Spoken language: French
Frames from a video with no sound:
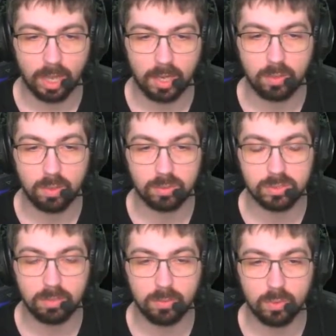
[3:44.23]
à quoi
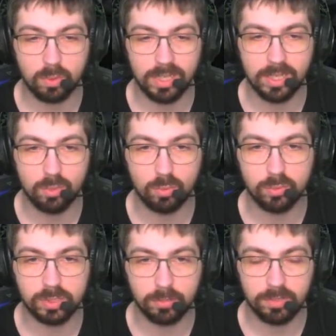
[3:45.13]
ressemble le
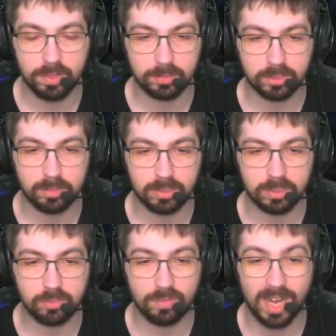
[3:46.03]
deuxième univers, mais je ne sais pas
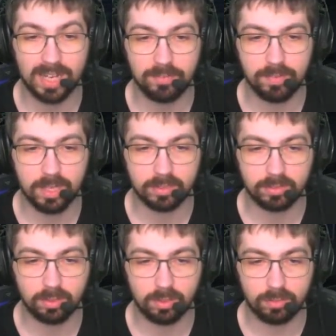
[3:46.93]
si je vais arriver à
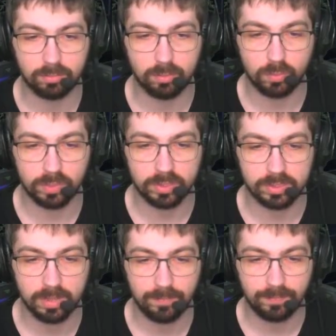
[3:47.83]
temps à vous montrer
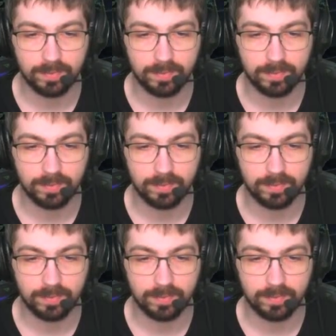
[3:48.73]
ça.